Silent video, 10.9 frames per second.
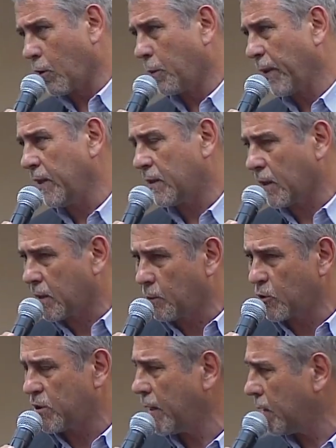nos pediste.
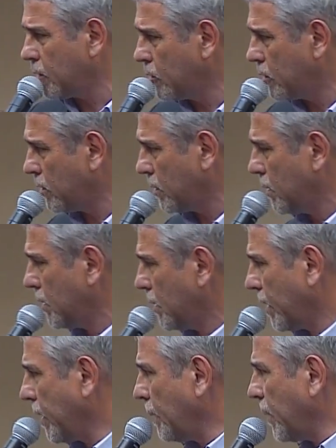Estamos llegando
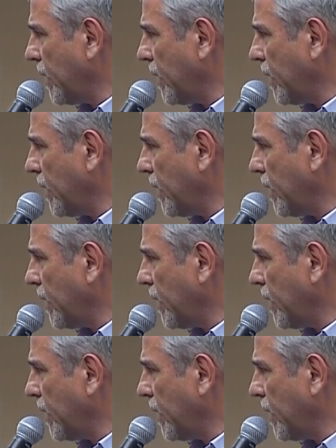en el mes